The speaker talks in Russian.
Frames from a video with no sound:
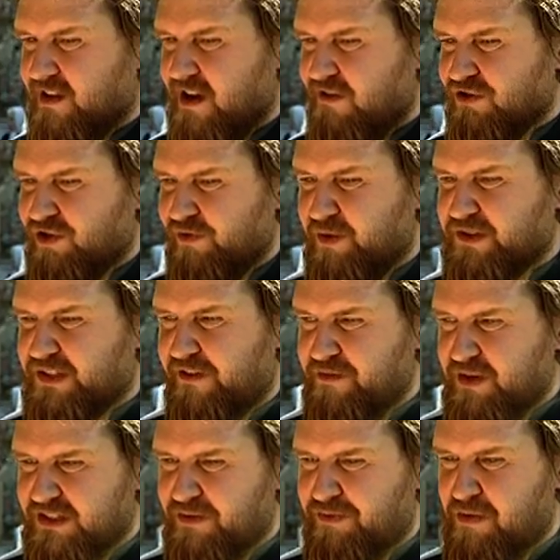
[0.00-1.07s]
того, чтобы
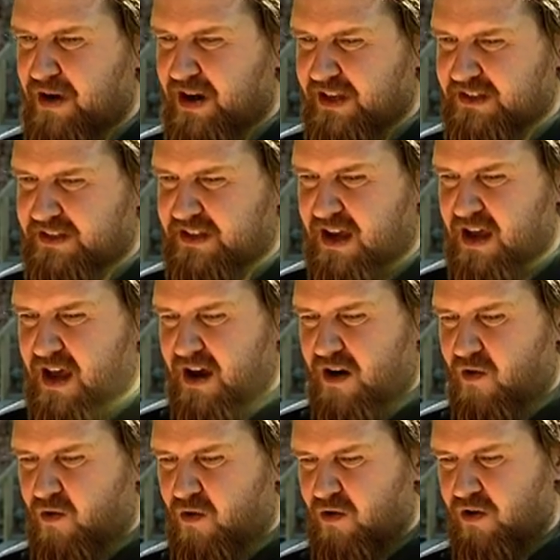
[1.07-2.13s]
совместно помолиться
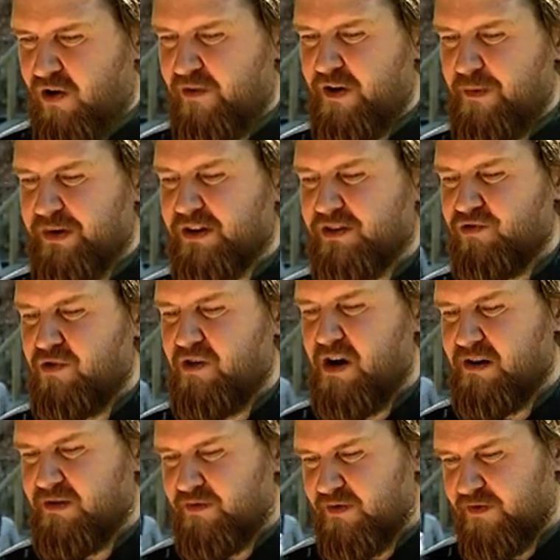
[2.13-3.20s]
о, во-первых, ну,
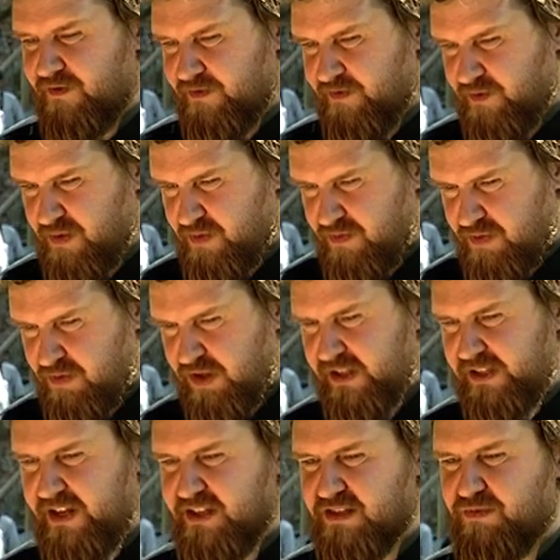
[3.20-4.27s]
а
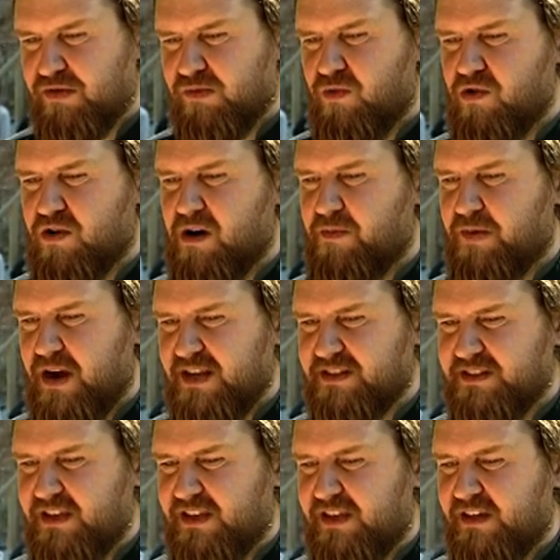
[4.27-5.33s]
благодарить Бога о
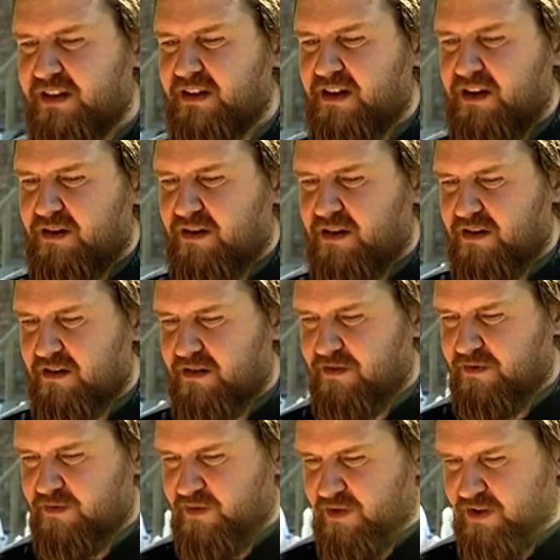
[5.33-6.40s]
празднике,
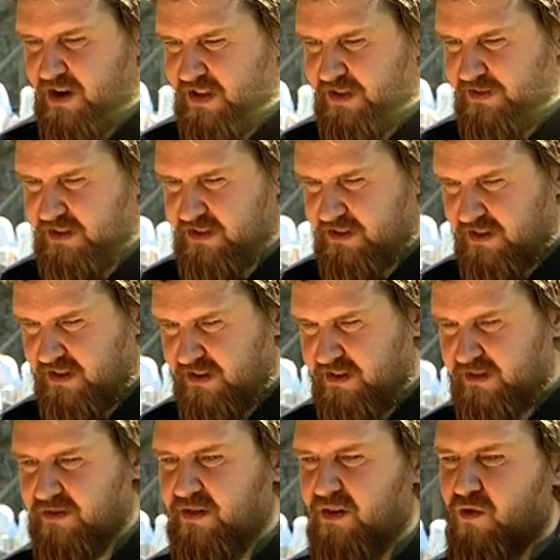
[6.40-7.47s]
а,
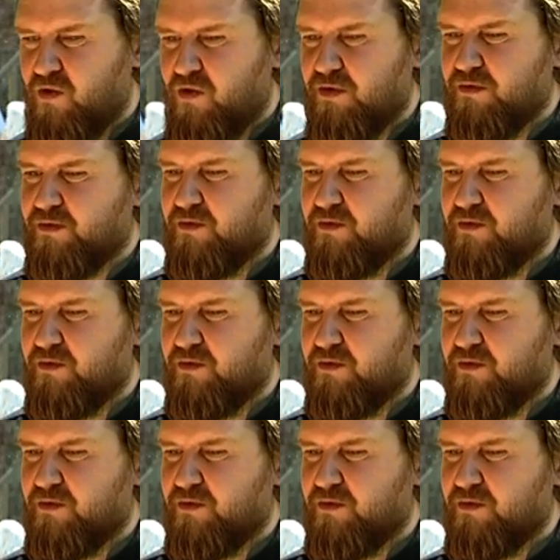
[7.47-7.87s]
радоваться о